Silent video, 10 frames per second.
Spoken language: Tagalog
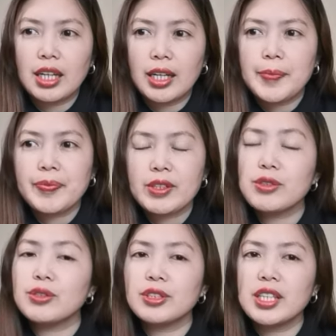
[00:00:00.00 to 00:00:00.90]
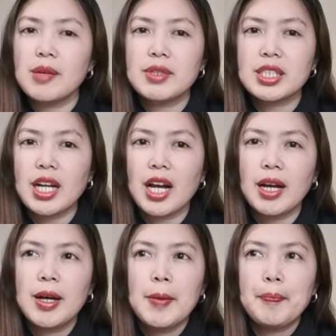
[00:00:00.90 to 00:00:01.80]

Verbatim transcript: uh, susunod namin siya,